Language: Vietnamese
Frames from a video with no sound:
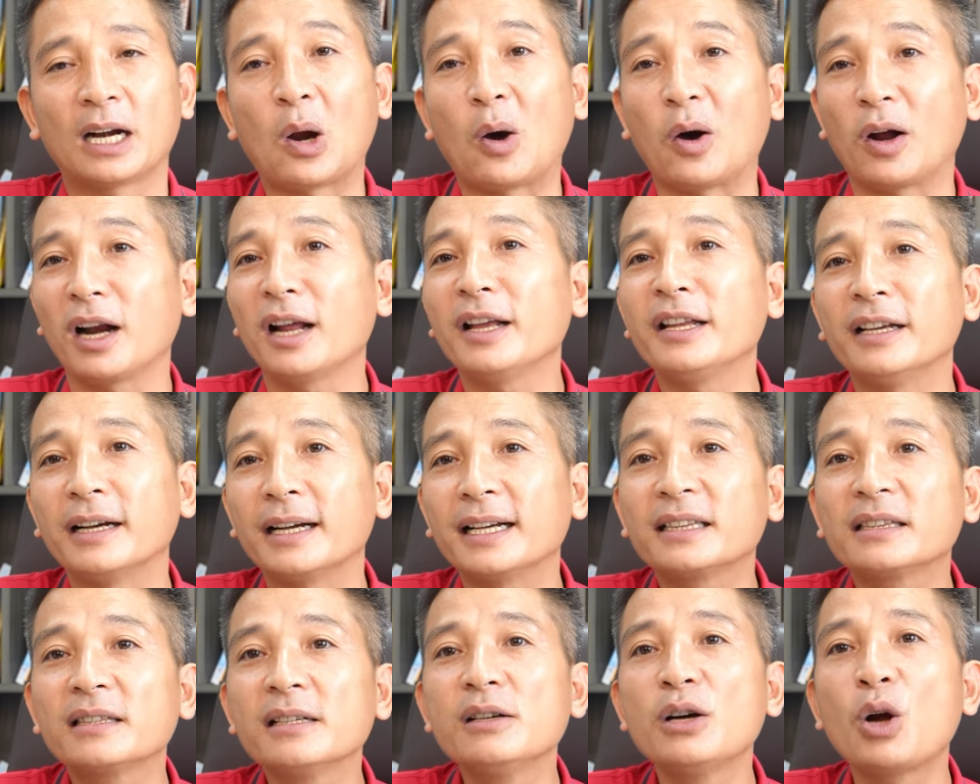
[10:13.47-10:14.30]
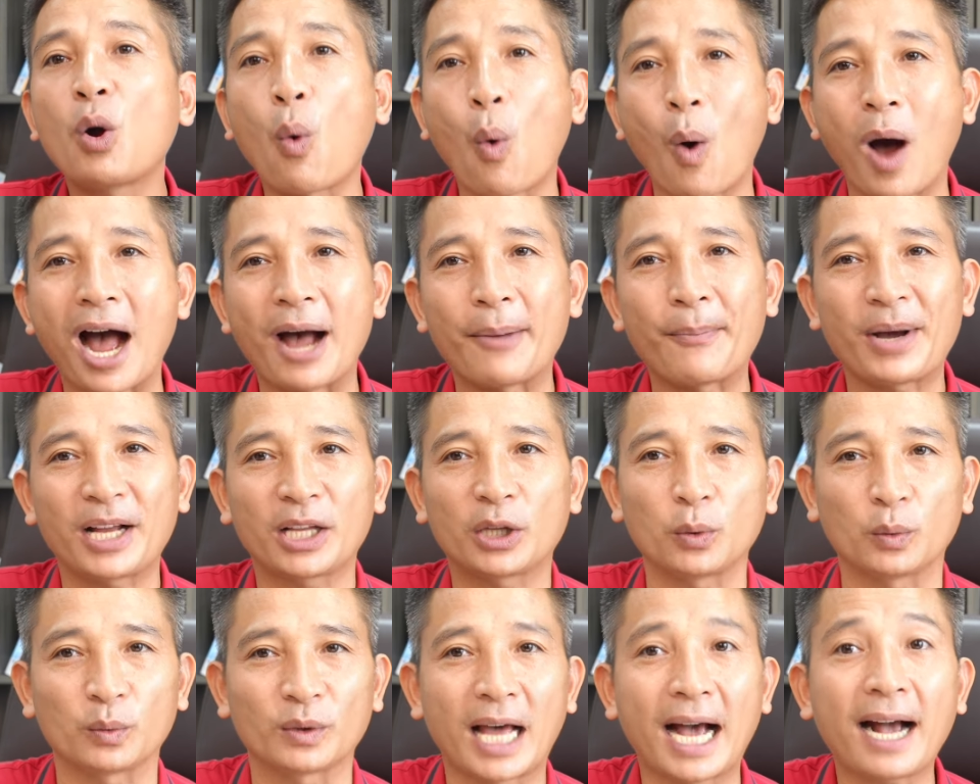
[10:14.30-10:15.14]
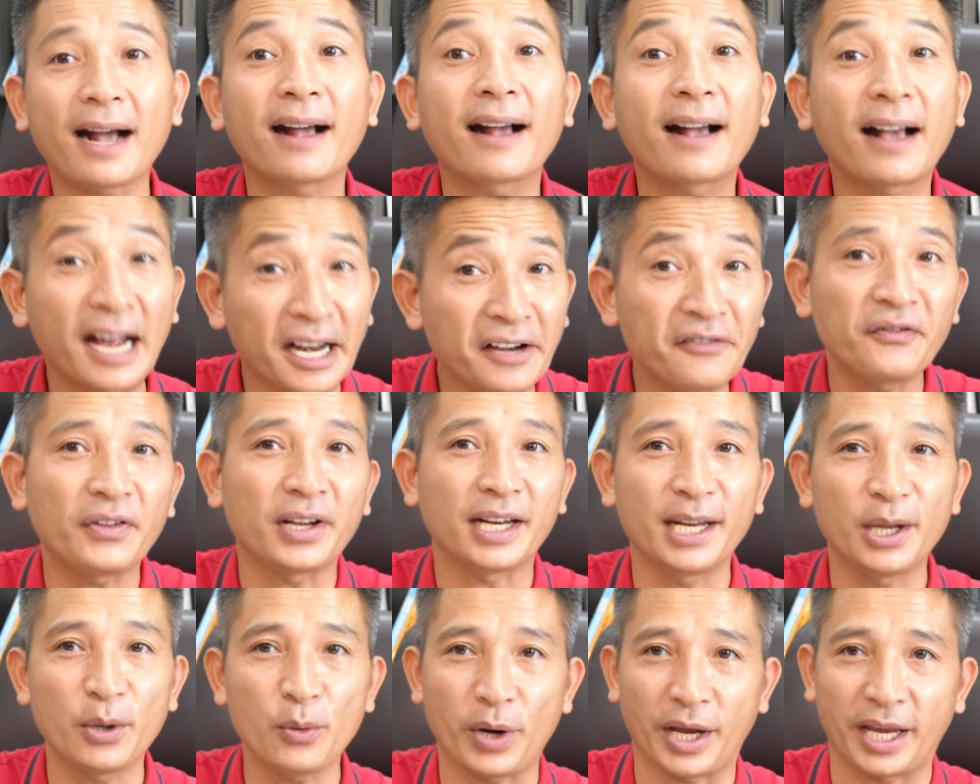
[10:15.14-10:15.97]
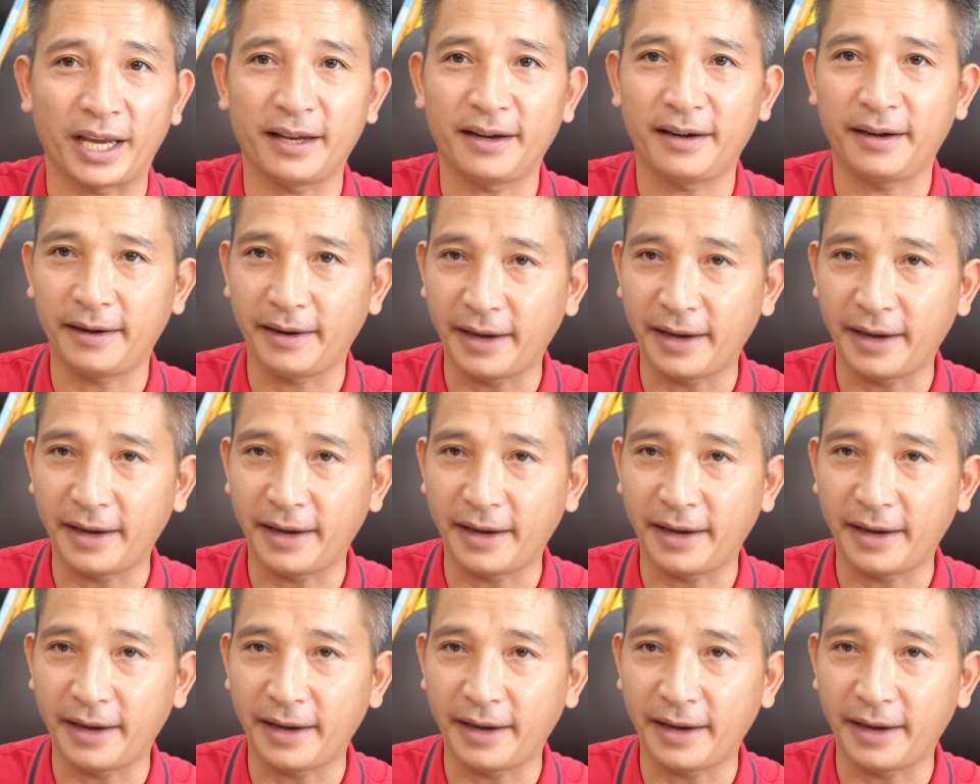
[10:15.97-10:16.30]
Đó là những cái từ khóa mà chúng ta cần phải lưu ý.